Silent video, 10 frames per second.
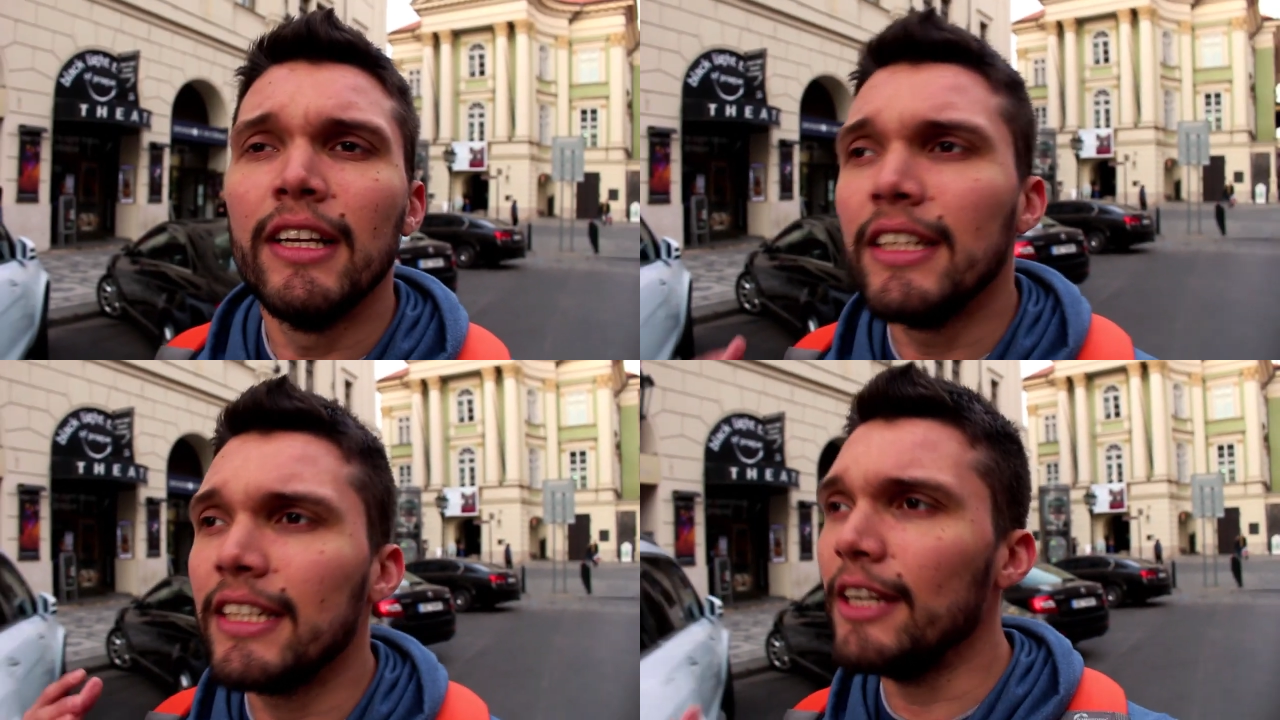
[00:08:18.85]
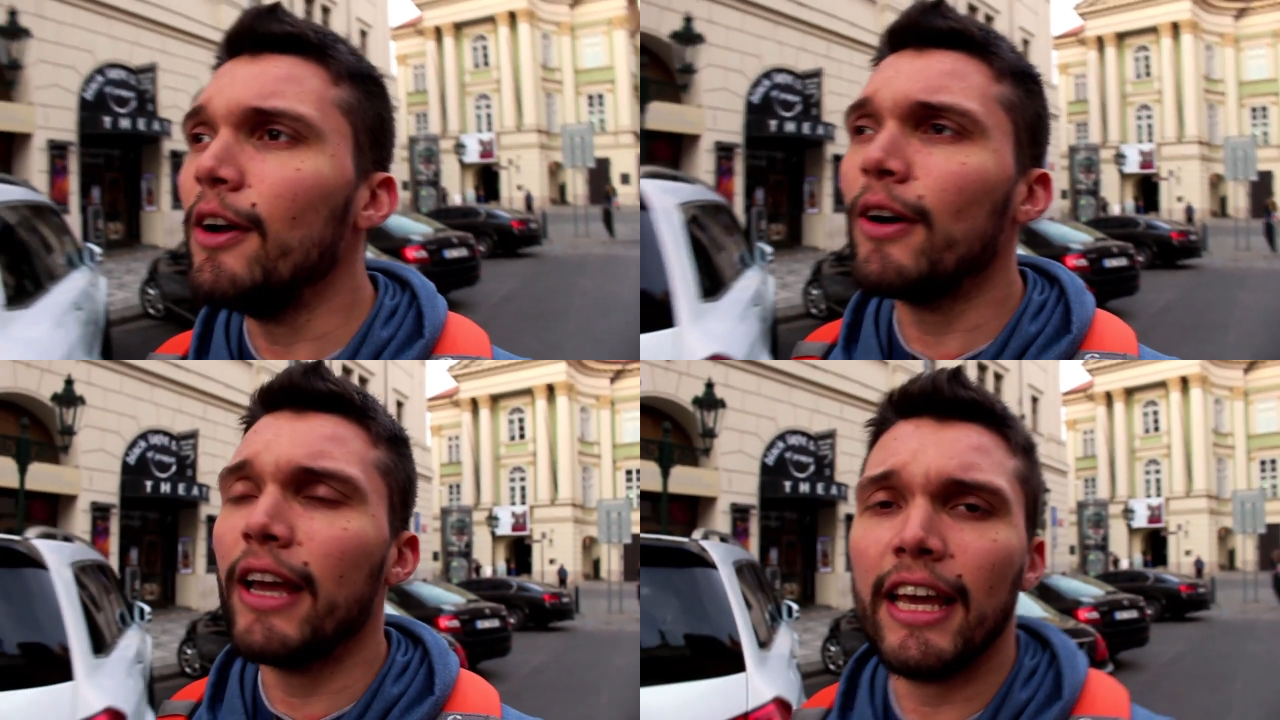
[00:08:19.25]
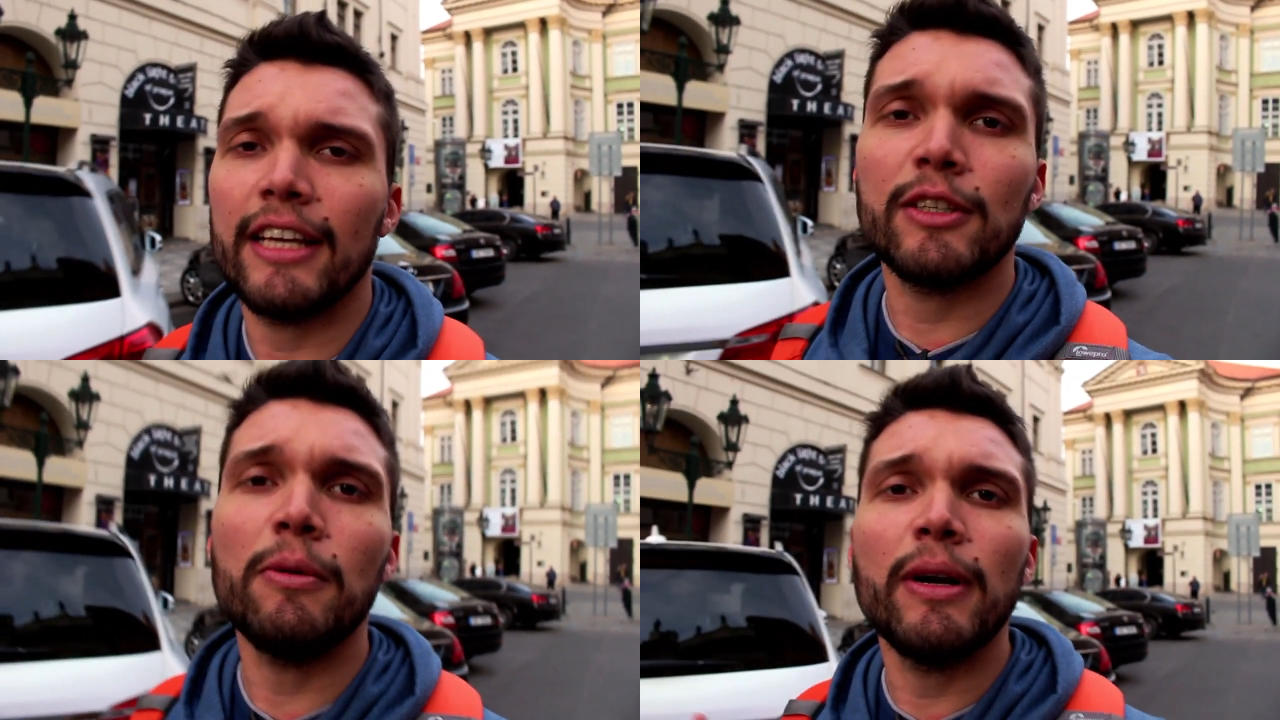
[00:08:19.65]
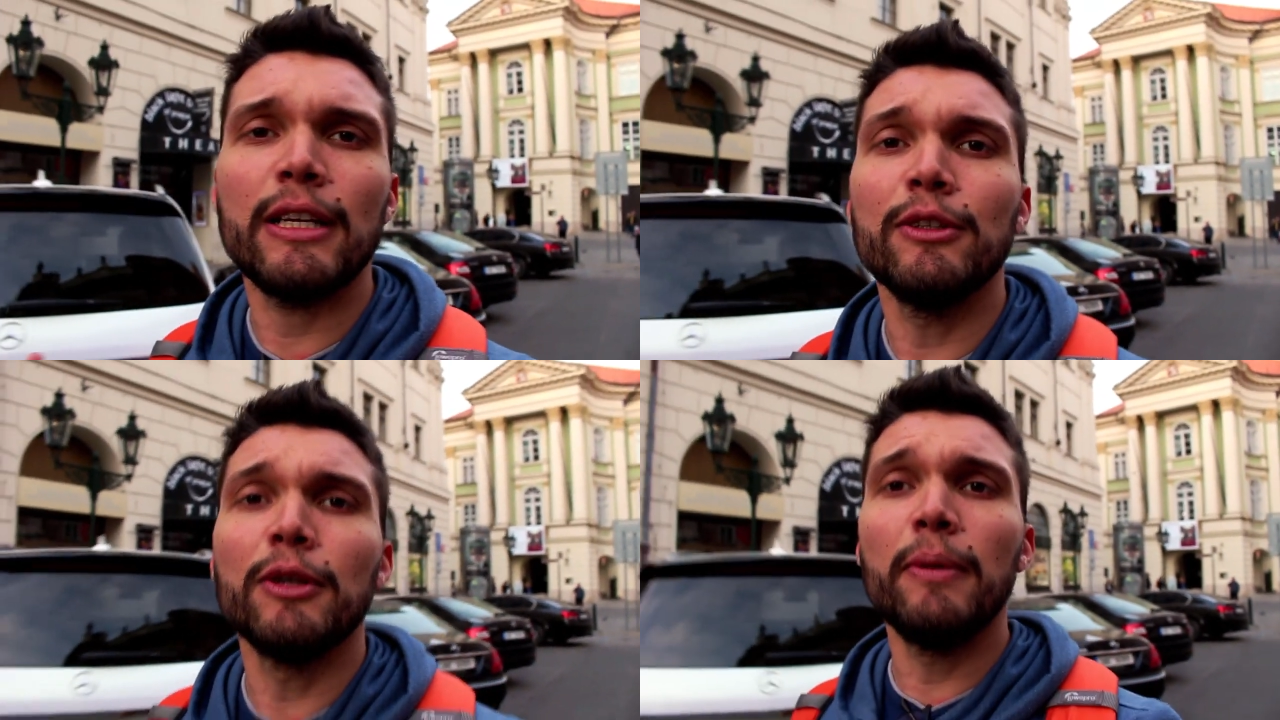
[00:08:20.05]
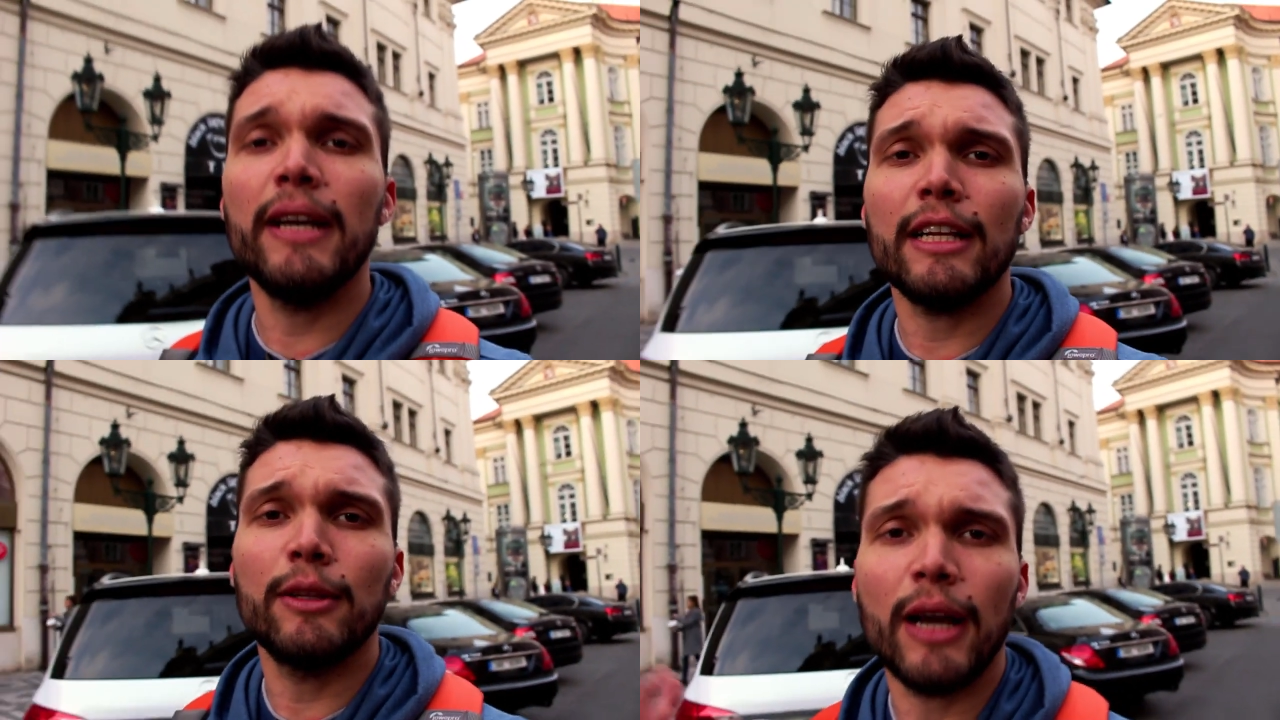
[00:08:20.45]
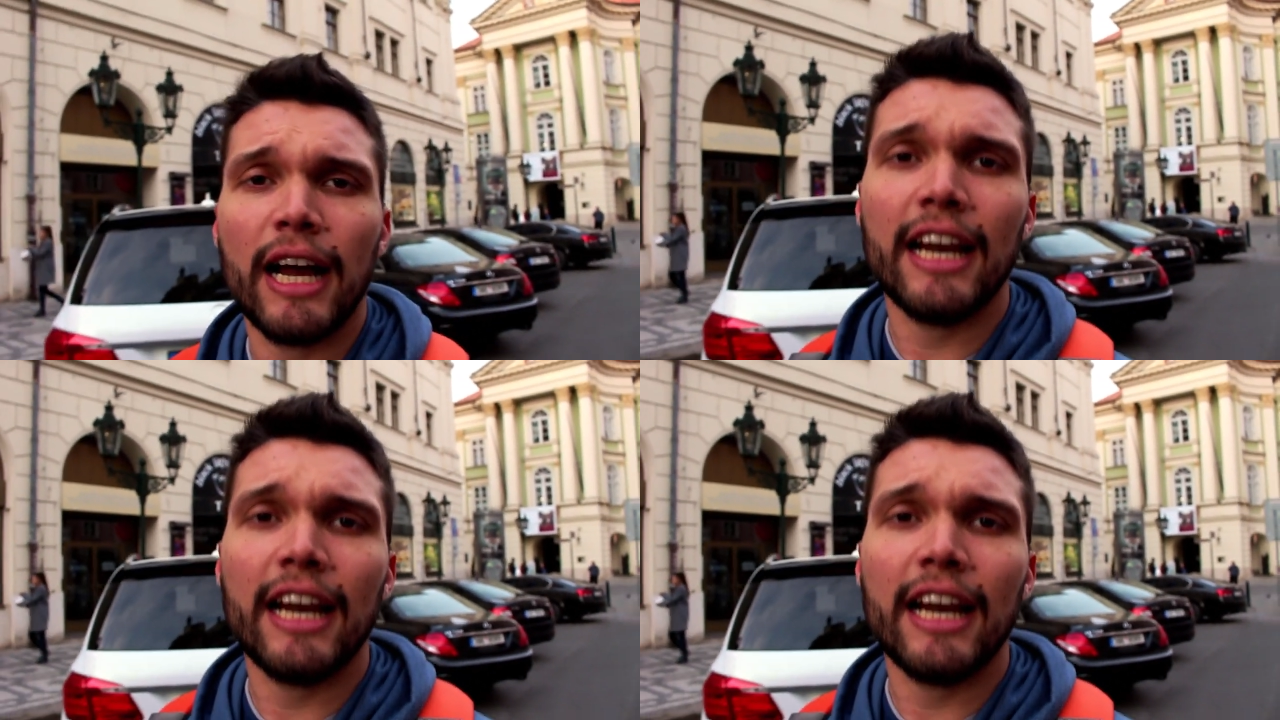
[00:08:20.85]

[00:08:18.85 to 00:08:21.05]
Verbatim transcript: sino que es como un asunto muy natural,